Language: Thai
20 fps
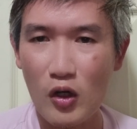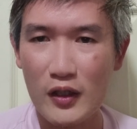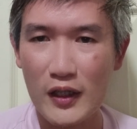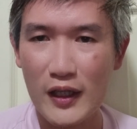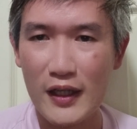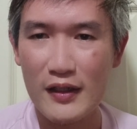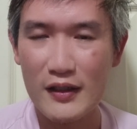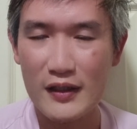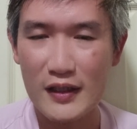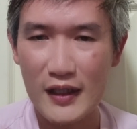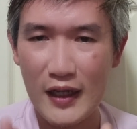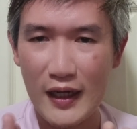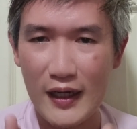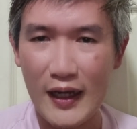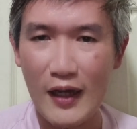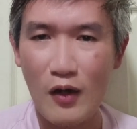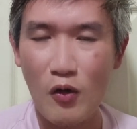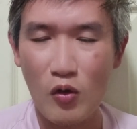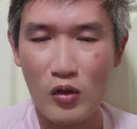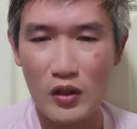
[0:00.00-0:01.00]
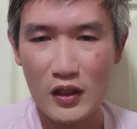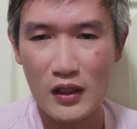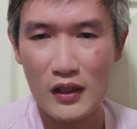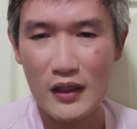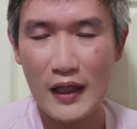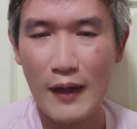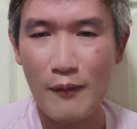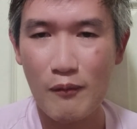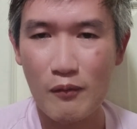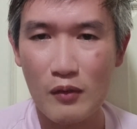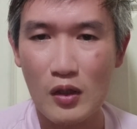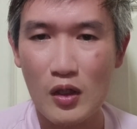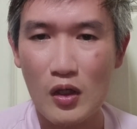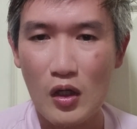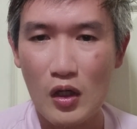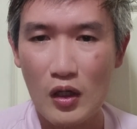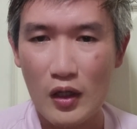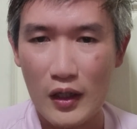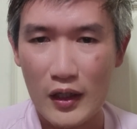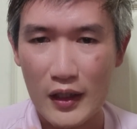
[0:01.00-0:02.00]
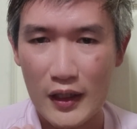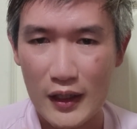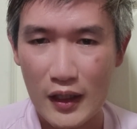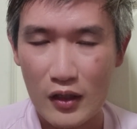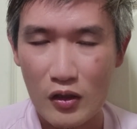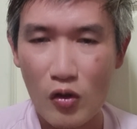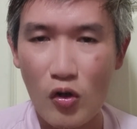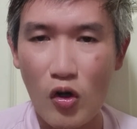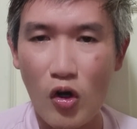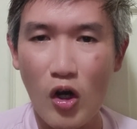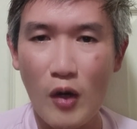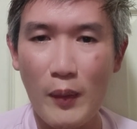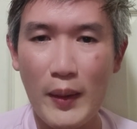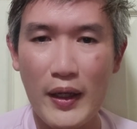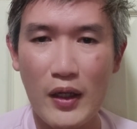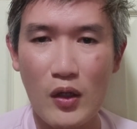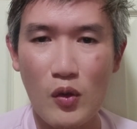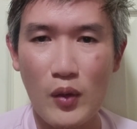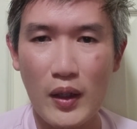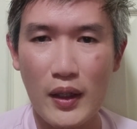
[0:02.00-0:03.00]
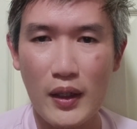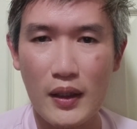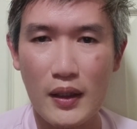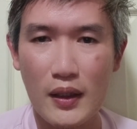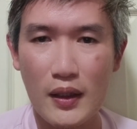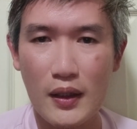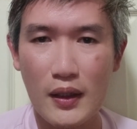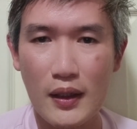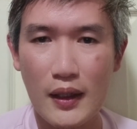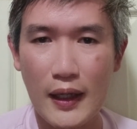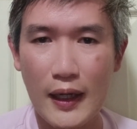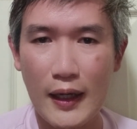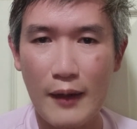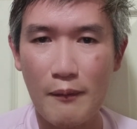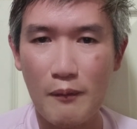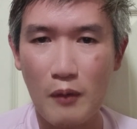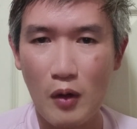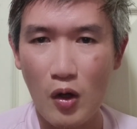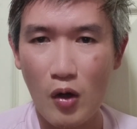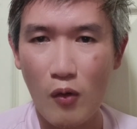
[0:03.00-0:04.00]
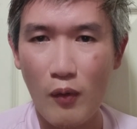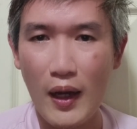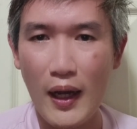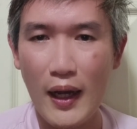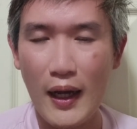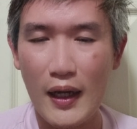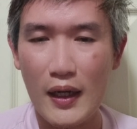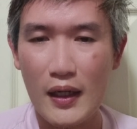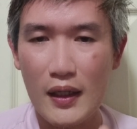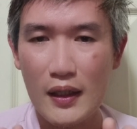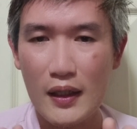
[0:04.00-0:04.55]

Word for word: คอนเทนต์ที่อนาคตที่จะทำเฮียต้องขออภัยด้วยนะครับเพราะว่า